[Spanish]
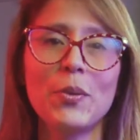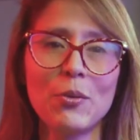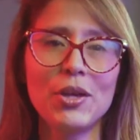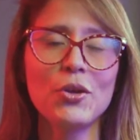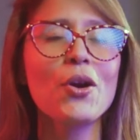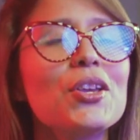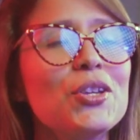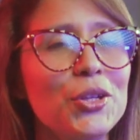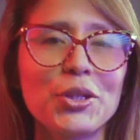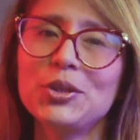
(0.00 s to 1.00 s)
peruano y
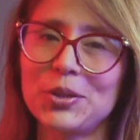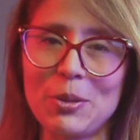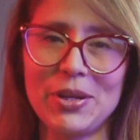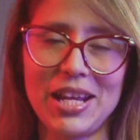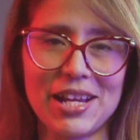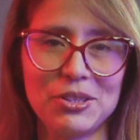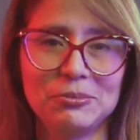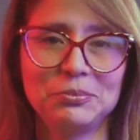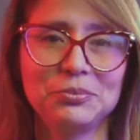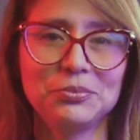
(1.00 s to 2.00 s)
otro
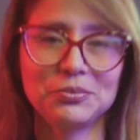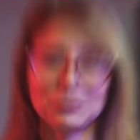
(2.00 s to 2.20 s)
norteamericano